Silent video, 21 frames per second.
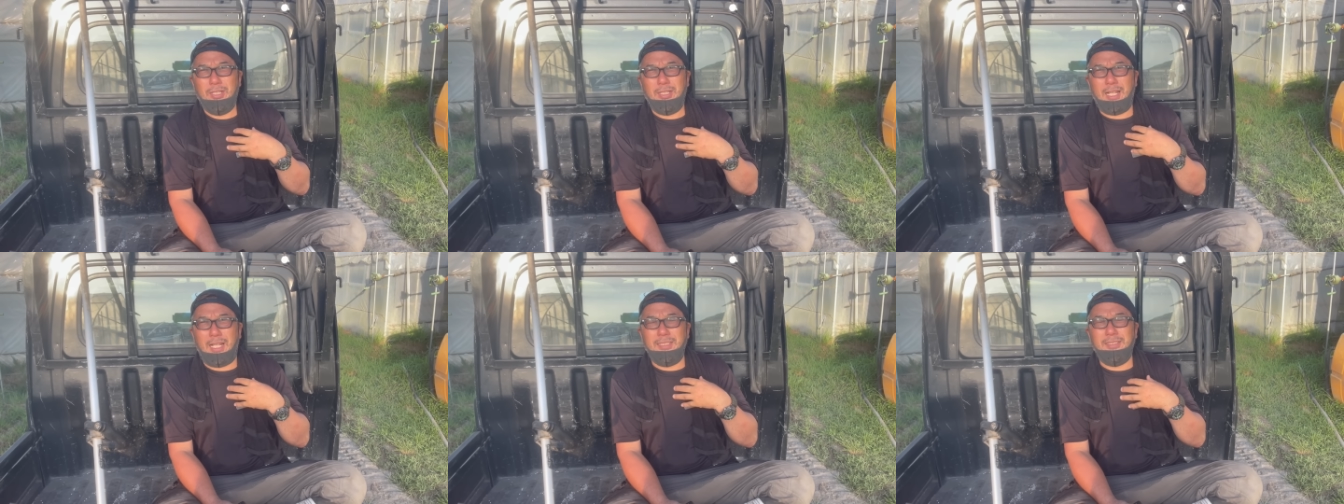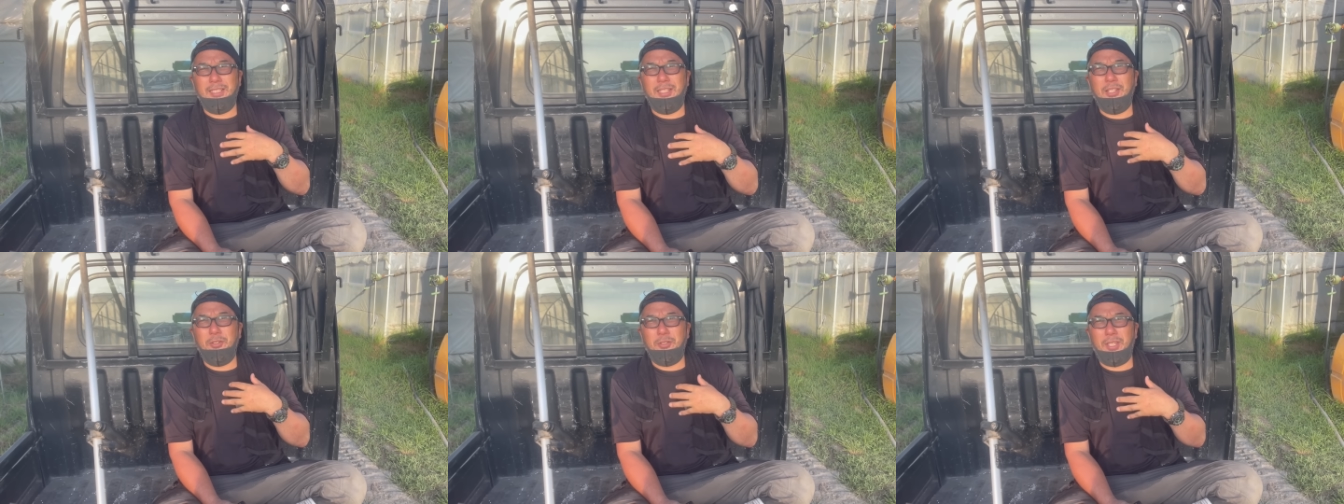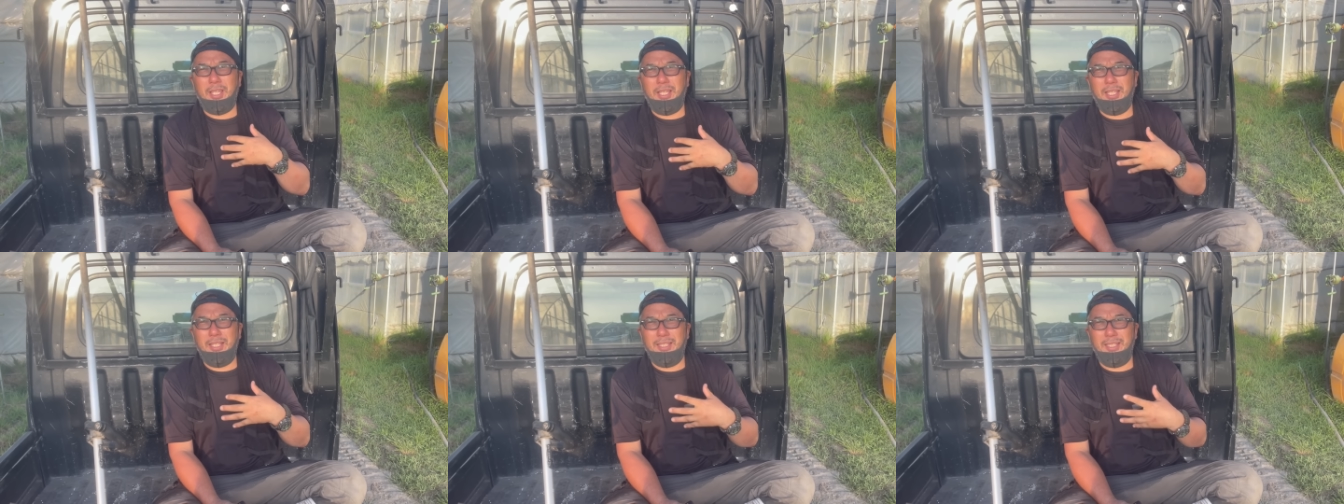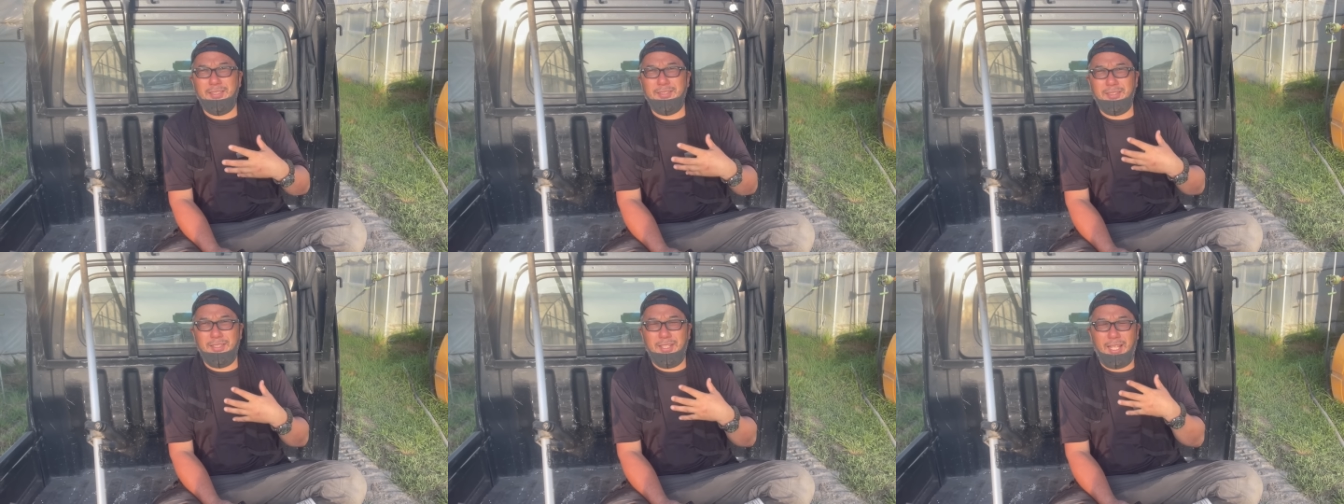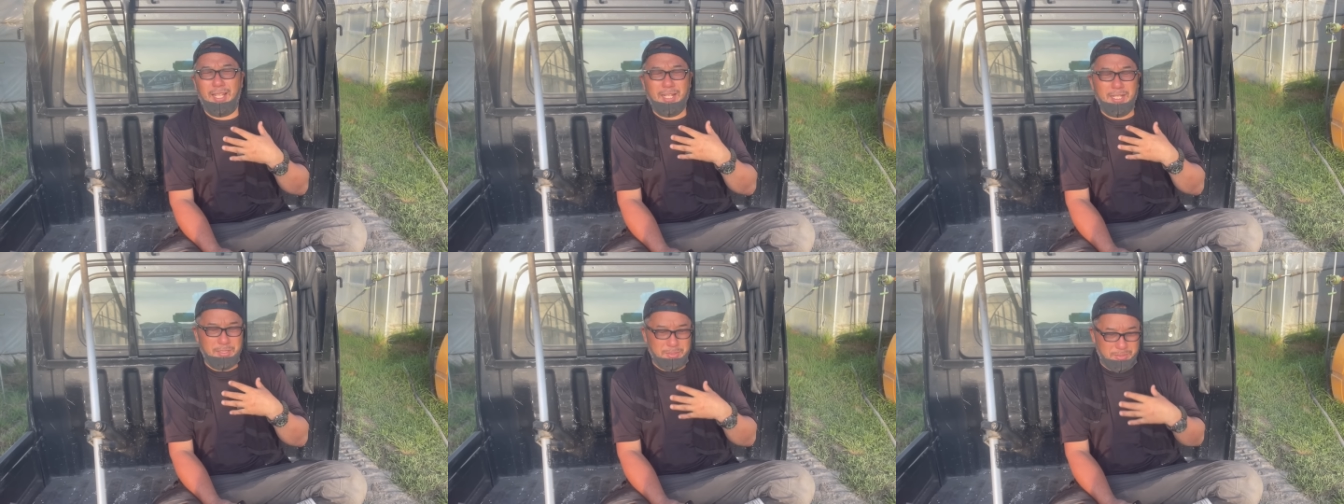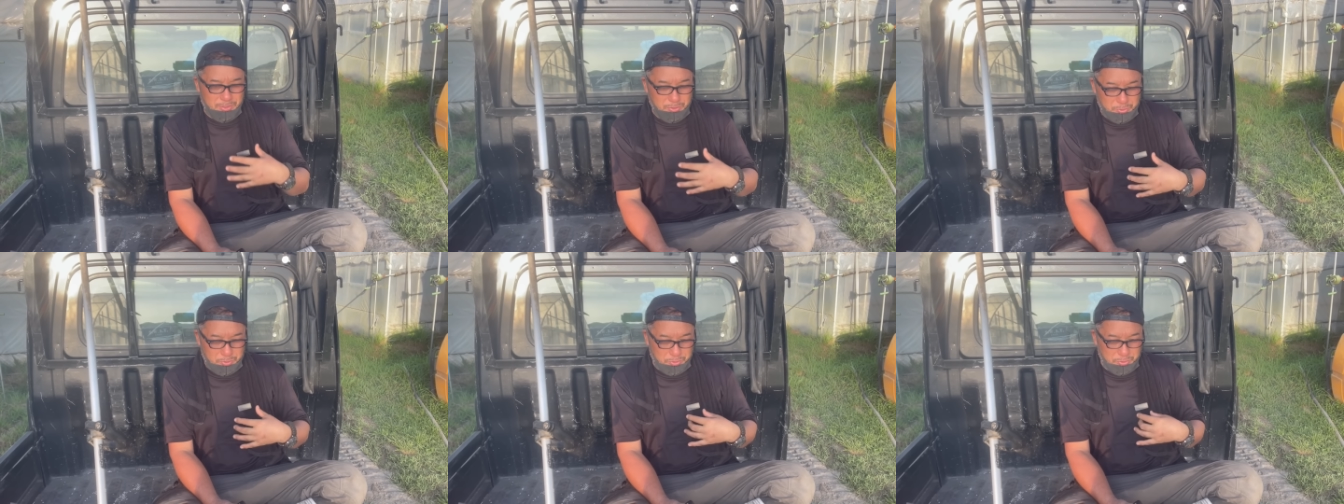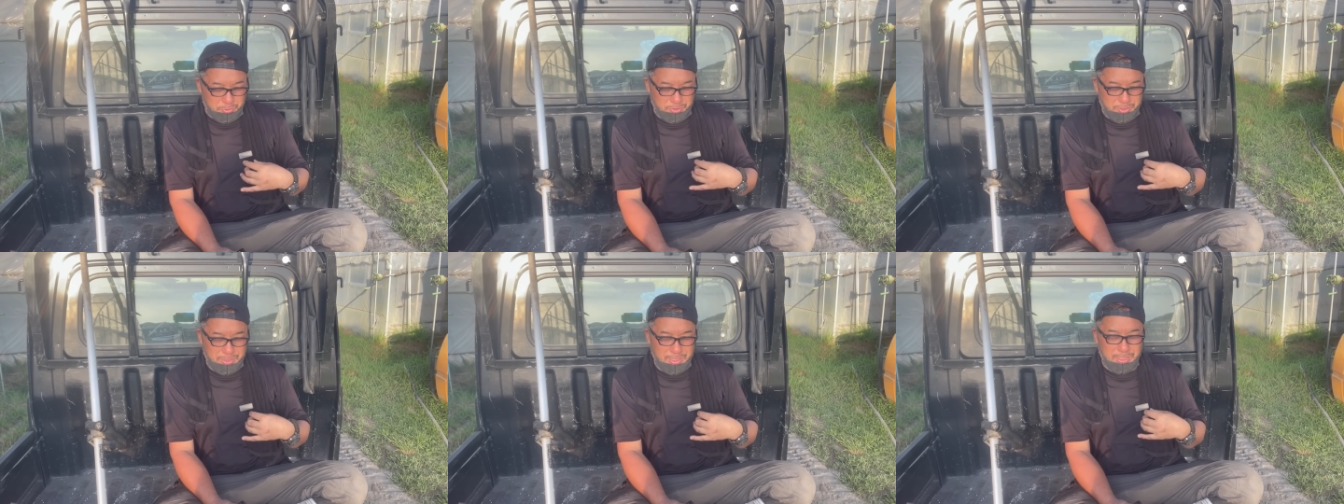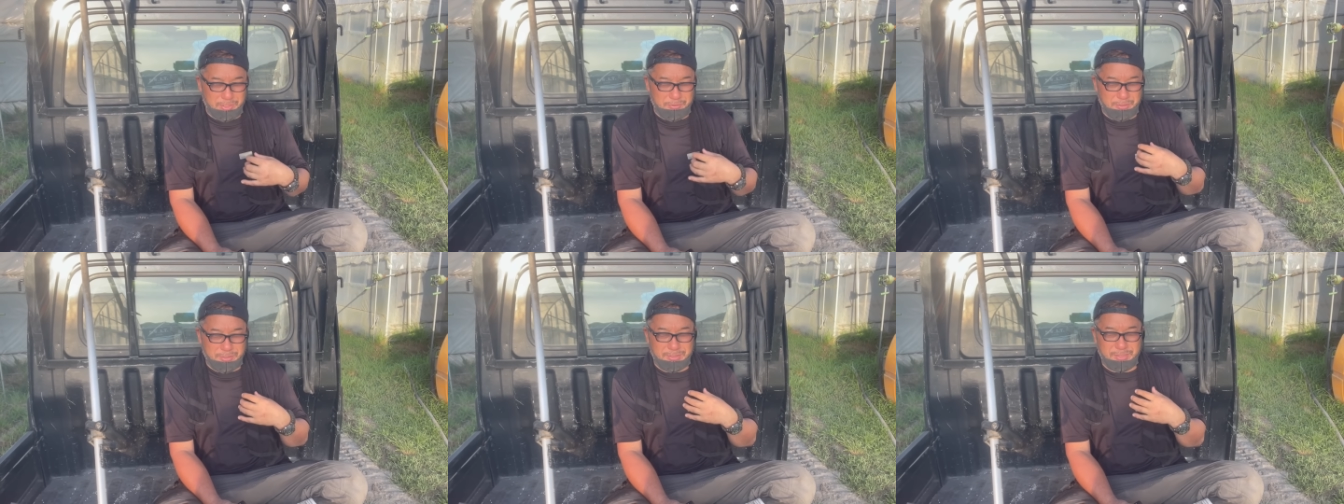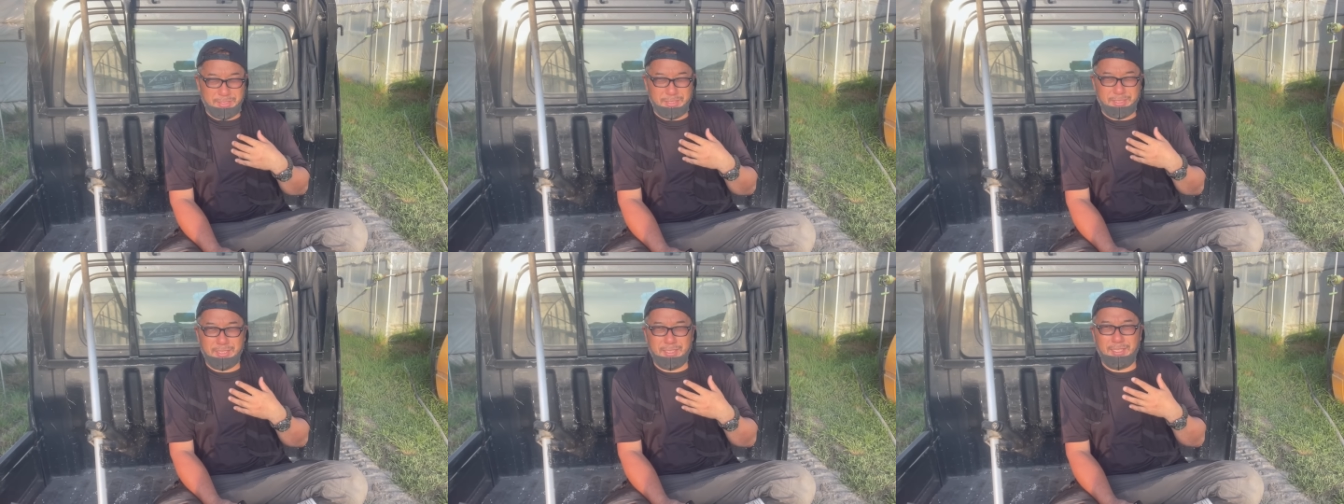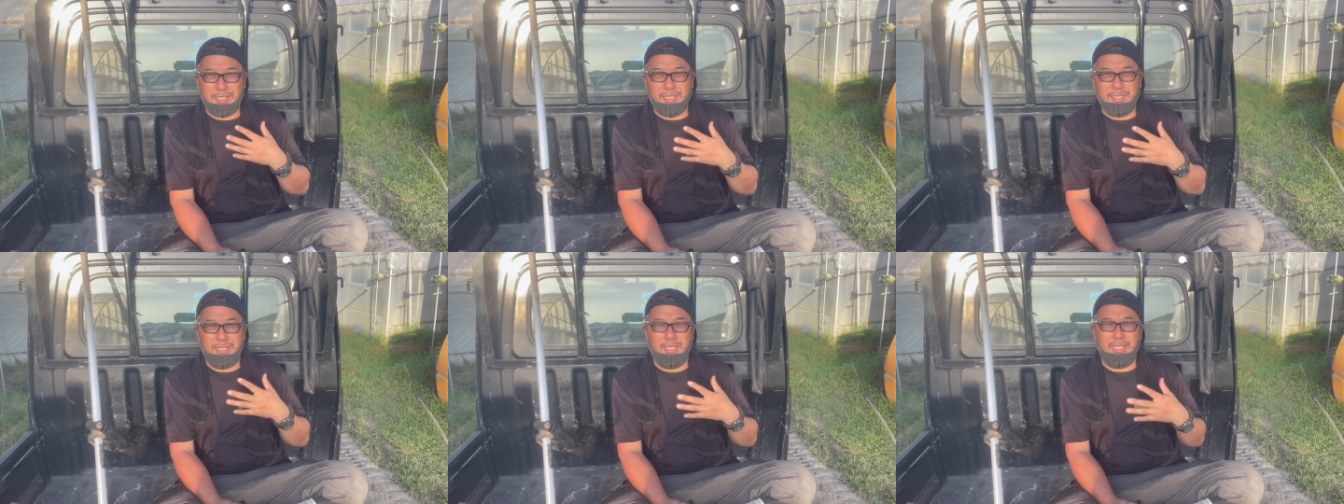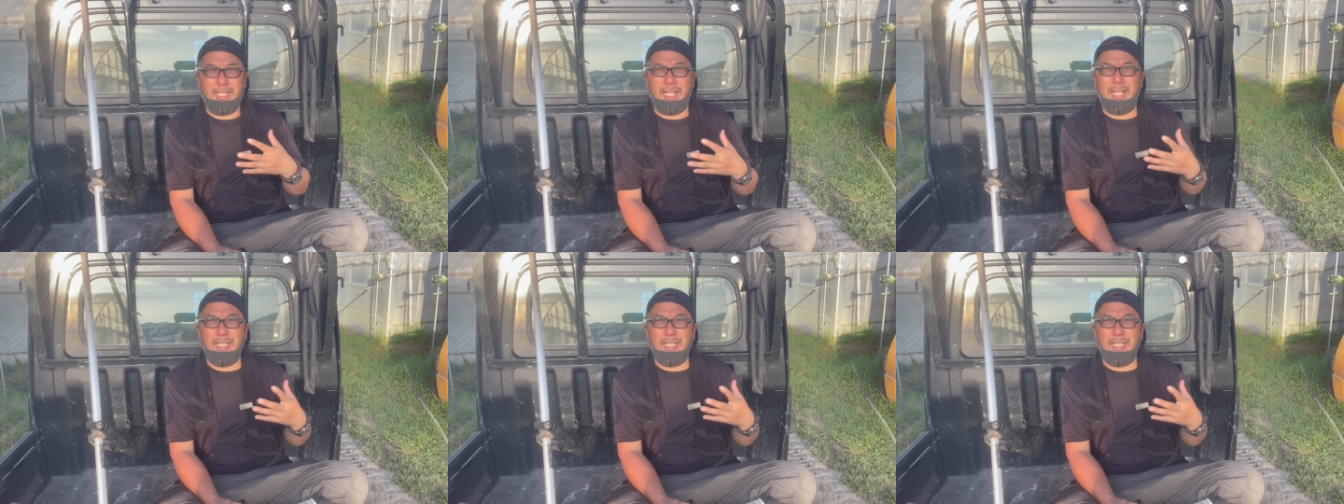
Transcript: 風よけですねあれちょっと家に忘れてきたんで